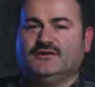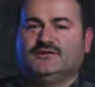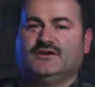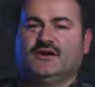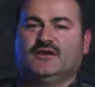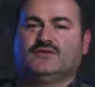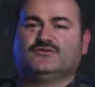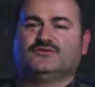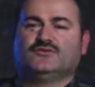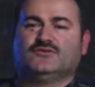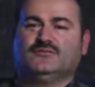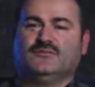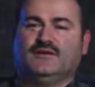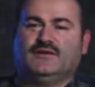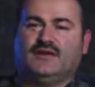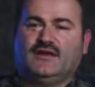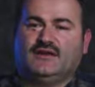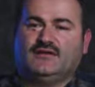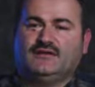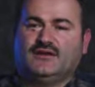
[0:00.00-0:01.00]
beşer
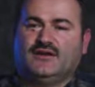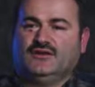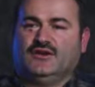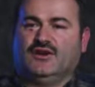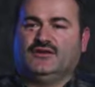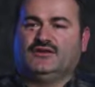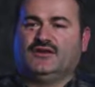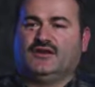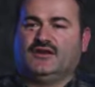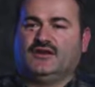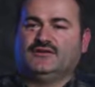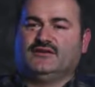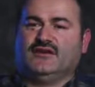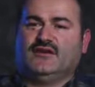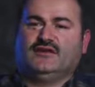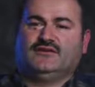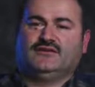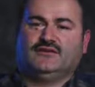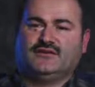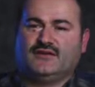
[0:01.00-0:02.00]
zulmeder, Kader
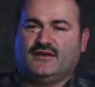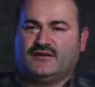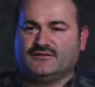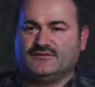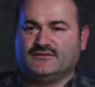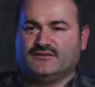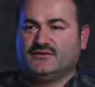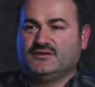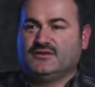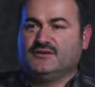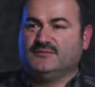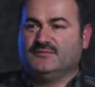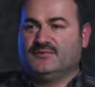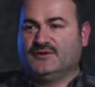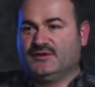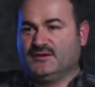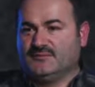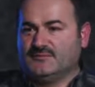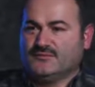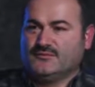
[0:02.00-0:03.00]
adalet eder. Kim
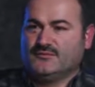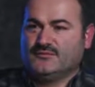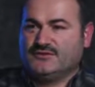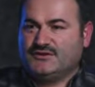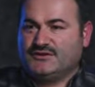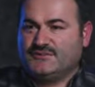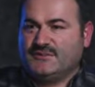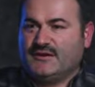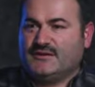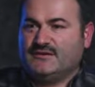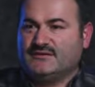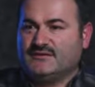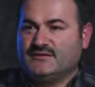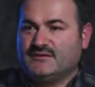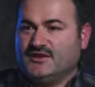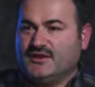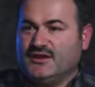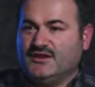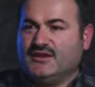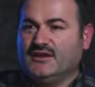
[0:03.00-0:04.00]
bilir bu musibet
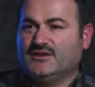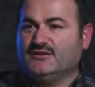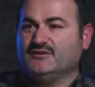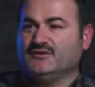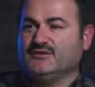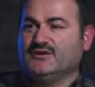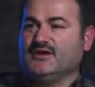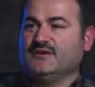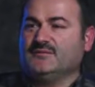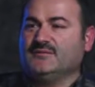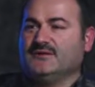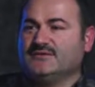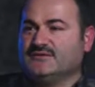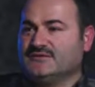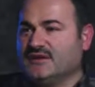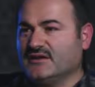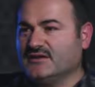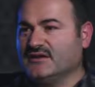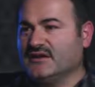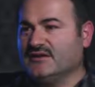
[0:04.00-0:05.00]
neden dolayı
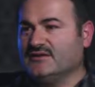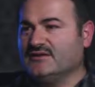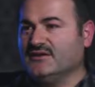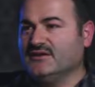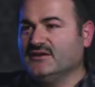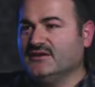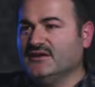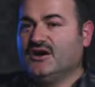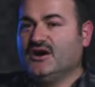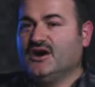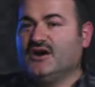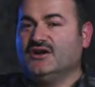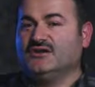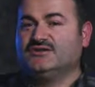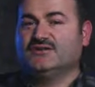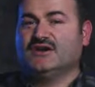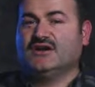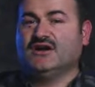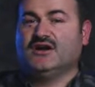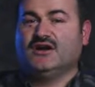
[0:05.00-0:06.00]
başına geldi?
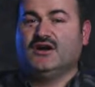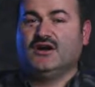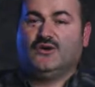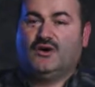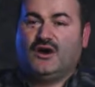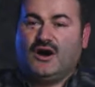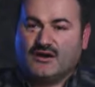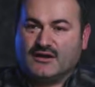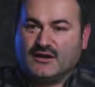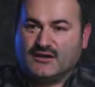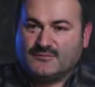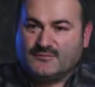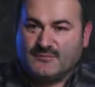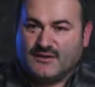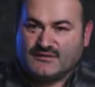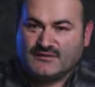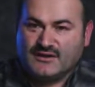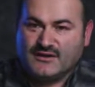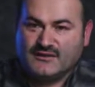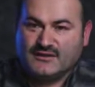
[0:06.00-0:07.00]
Haşa o hak
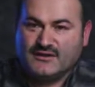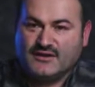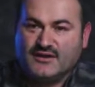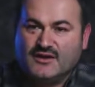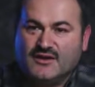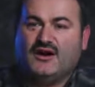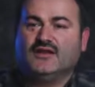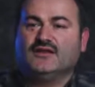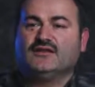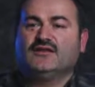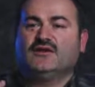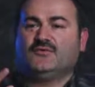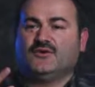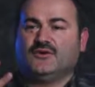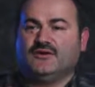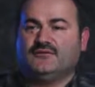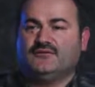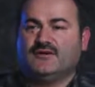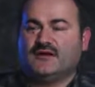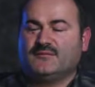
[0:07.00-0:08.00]
etmeseydi Allah
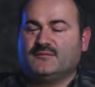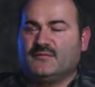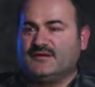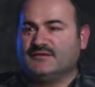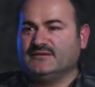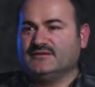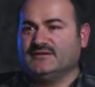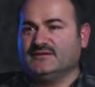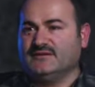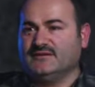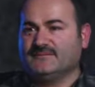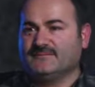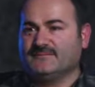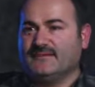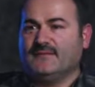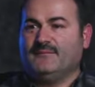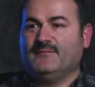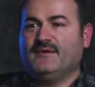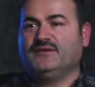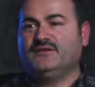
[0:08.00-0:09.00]
ona vermezdi.
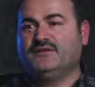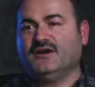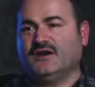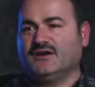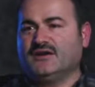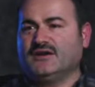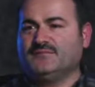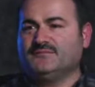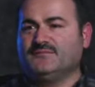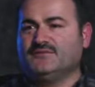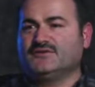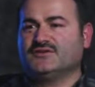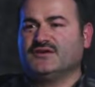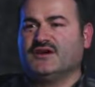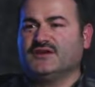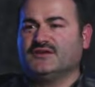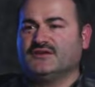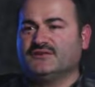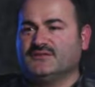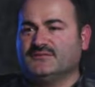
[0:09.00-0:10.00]
Demek ki hak etmiş
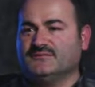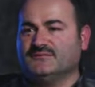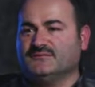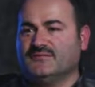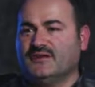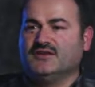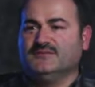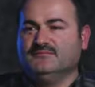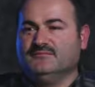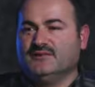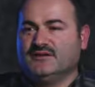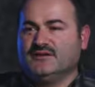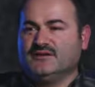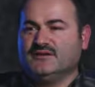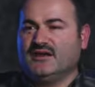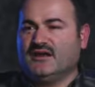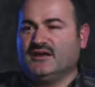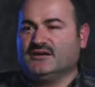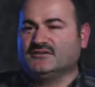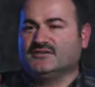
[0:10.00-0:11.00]
kardeşim. Kim bilir
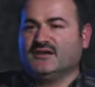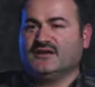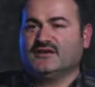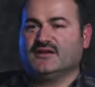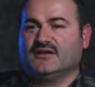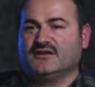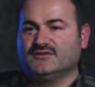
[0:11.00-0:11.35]
ne haltlar